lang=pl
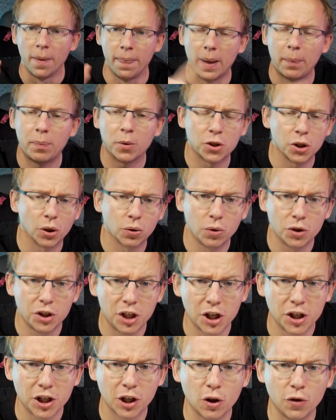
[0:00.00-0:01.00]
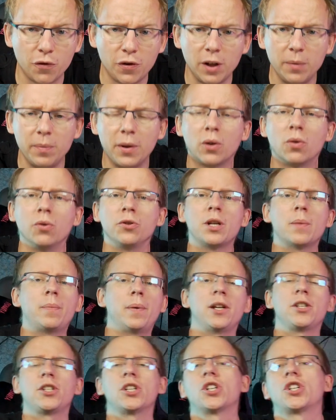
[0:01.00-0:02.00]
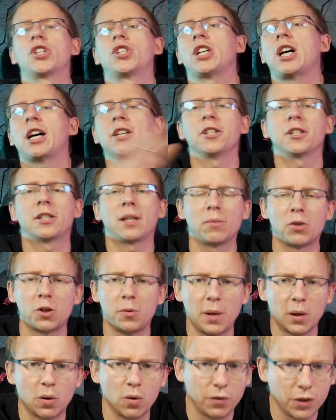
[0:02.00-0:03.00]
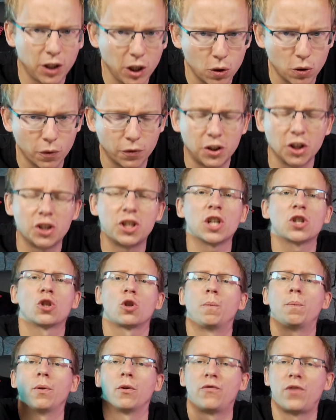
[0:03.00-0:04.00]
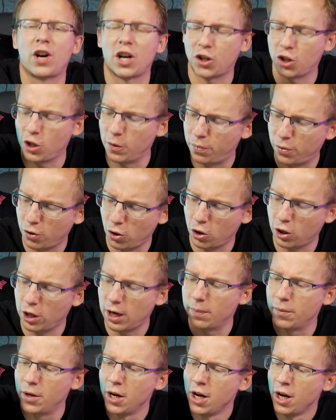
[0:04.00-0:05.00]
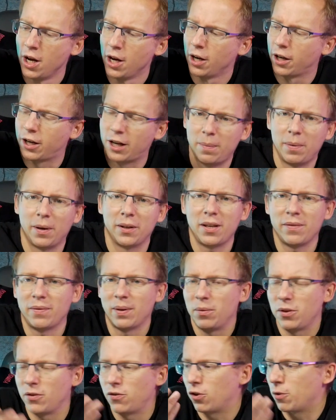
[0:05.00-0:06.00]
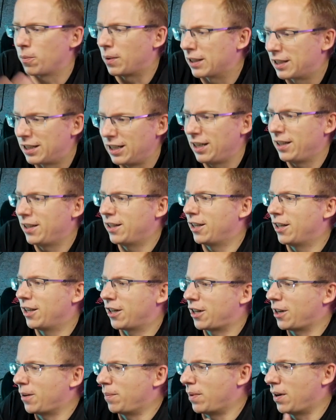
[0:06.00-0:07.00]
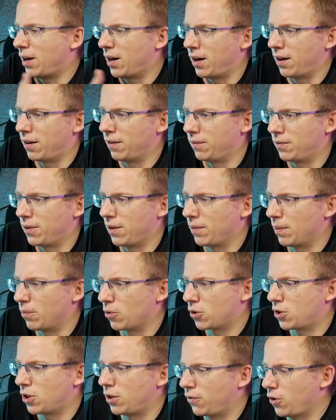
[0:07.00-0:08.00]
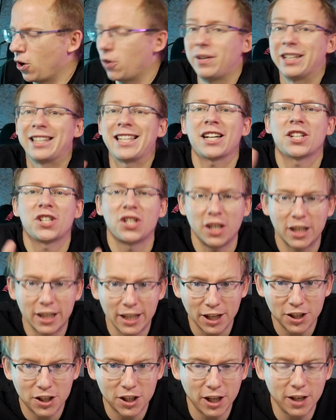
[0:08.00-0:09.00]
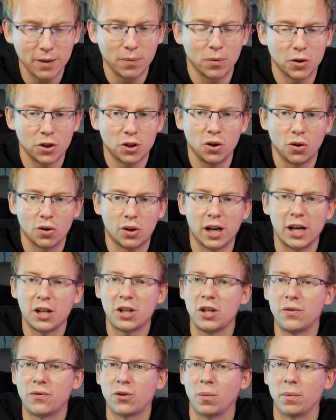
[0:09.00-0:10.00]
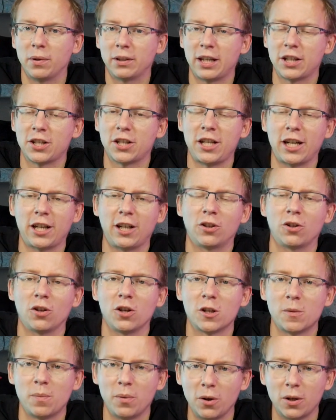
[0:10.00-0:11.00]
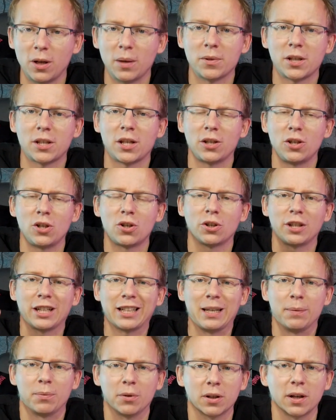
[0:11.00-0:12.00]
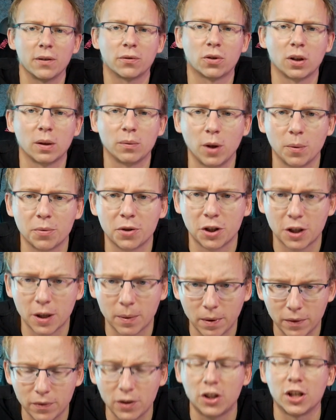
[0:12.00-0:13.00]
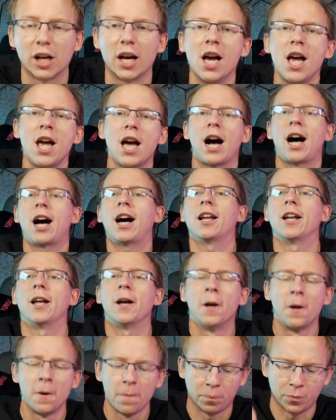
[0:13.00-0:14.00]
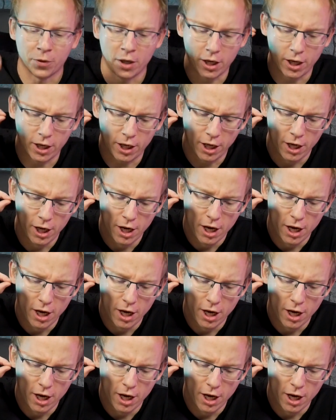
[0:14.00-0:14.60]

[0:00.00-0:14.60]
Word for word: Na początku dzisiejszego filmiku nie będzie żadnych tam śmiechów, chichów, gdyż jest to poważny program, chyba, nie wiem, informacyjny, chyba, nie wiem, rozrywkowy, tak czy inaczej. Możecie określić w komentarzach, jaki to jest program. Zasadniczo taki program, w którym dobrze się bawicie. Ale... Yy,